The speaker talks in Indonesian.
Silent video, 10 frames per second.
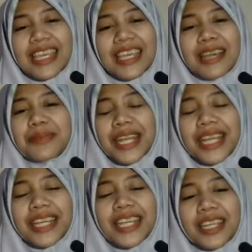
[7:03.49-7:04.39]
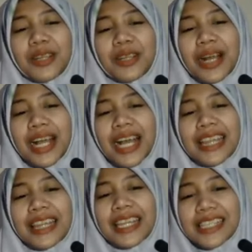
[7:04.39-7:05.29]
yang beredar di ruang
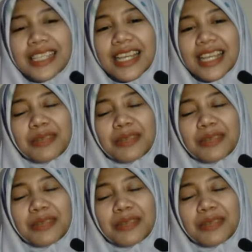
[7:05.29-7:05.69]
antariksa